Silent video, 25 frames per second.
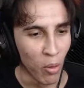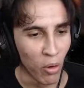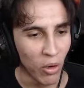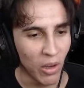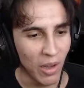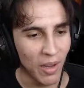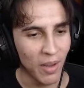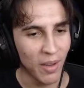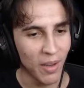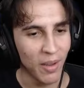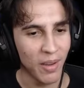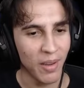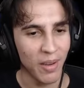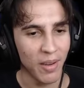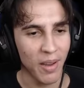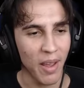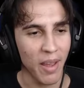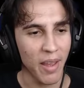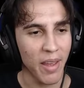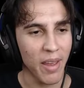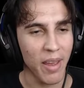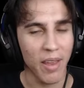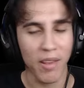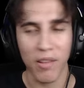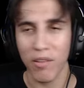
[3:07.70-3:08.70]
Pula. É,
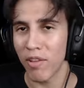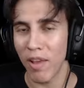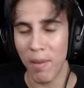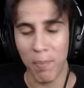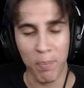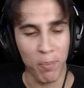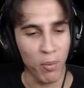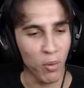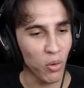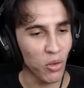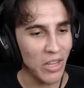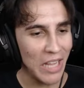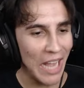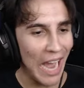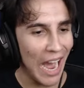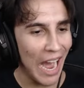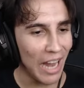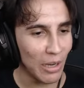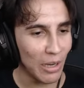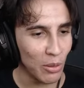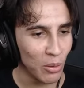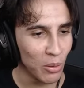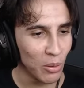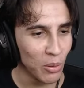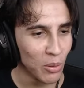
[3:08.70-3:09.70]
é isso que você pula o
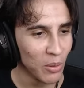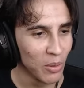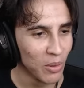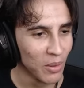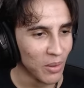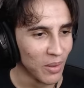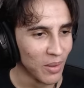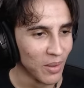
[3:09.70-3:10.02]
diálogo.